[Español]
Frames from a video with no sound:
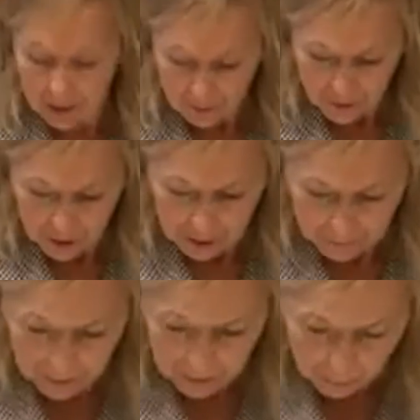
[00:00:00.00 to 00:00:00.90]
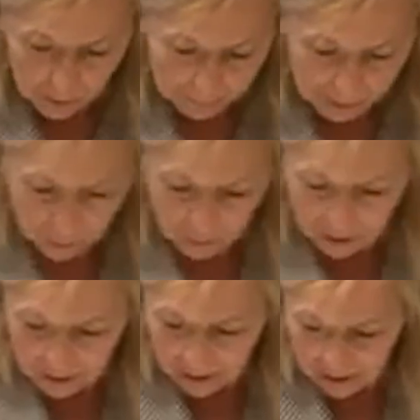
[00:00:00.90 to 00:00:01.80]
en definitiva, en una
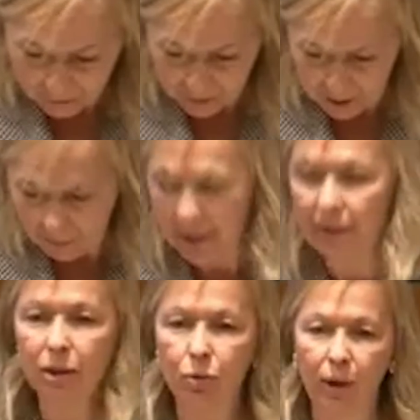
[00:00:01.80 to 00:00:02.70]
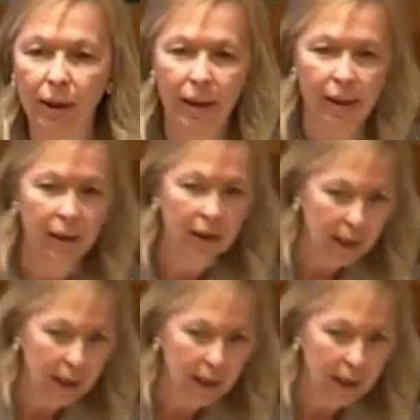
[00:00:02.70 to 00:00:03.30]
mejora efectiva de su liquidez.